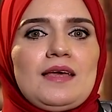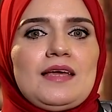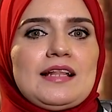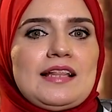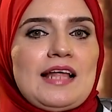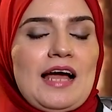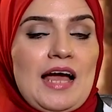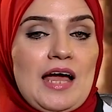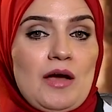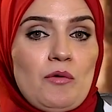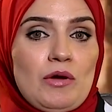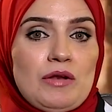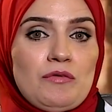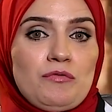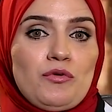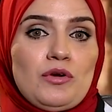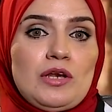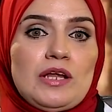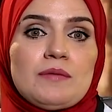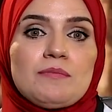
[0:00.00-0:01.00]
يتعاون
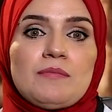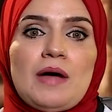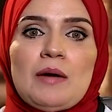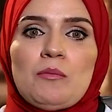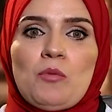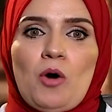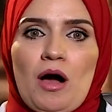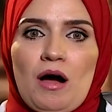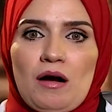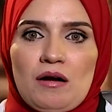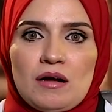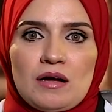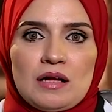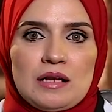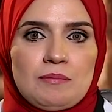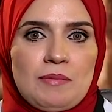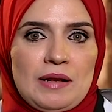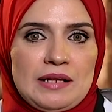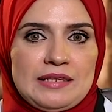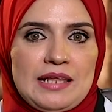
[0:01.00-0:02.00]
فوليك مع محقق
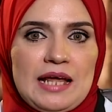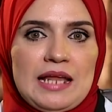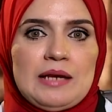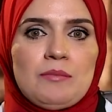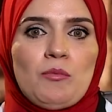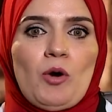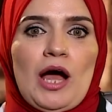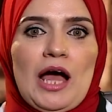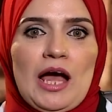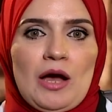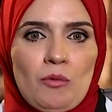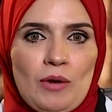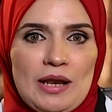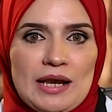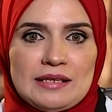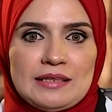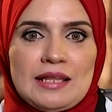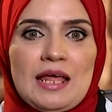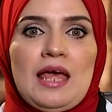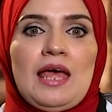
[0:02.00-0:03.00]
البلدة
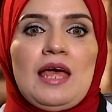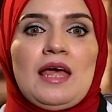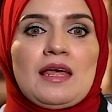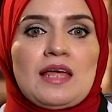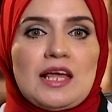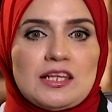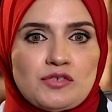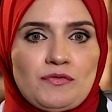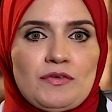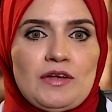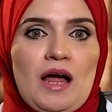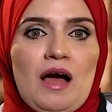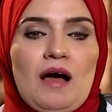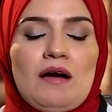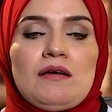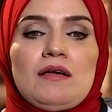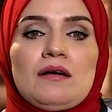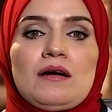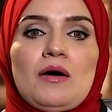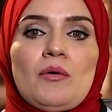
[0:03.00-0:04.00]
لمحاولة كشف
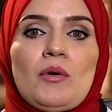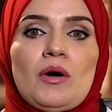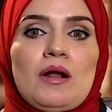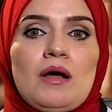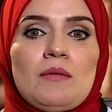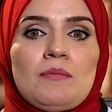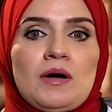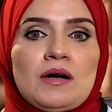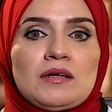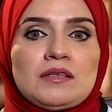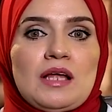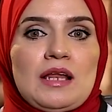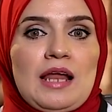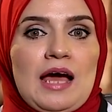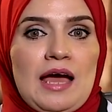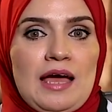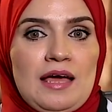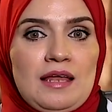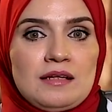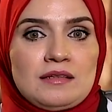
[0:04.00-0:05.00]
الحقيقة وراء مقتل
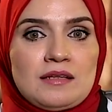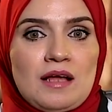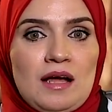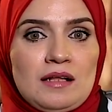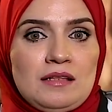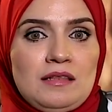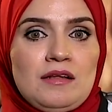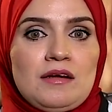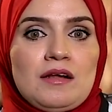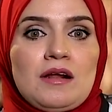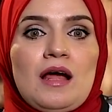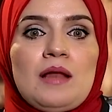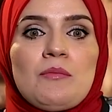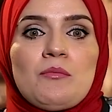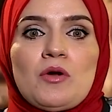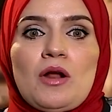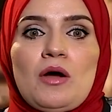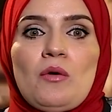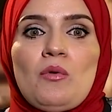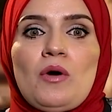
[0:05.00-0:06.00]
عائلة هادلر
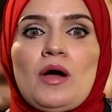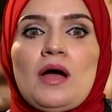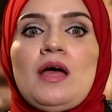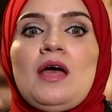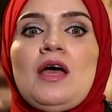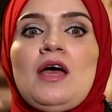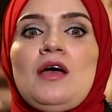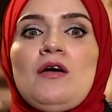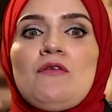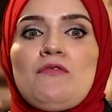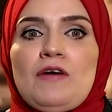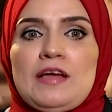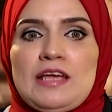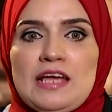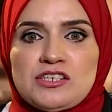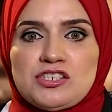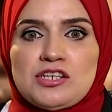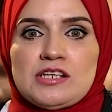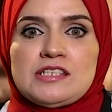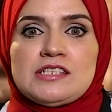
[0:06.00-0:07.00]
المروع
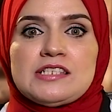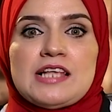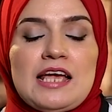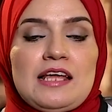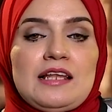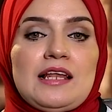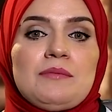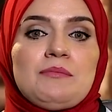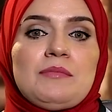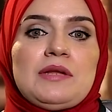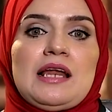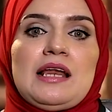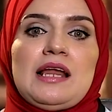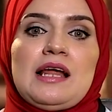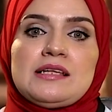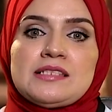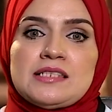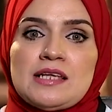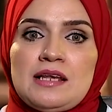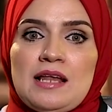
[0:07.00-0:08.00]
فيجد سيلا من
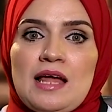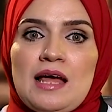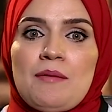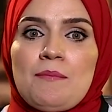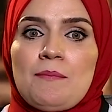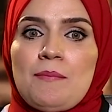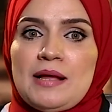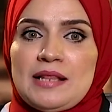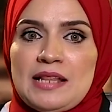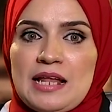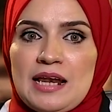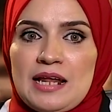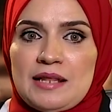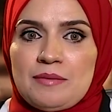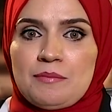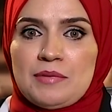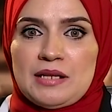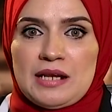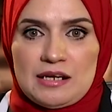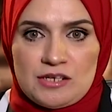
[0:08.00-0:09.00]
الأسئلة بدلا
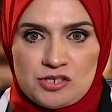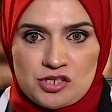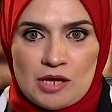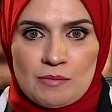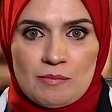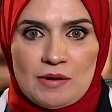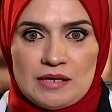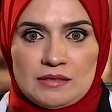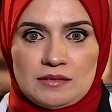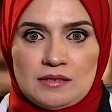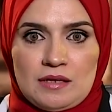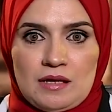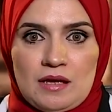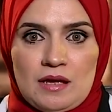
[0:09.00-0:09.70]
من الإجابات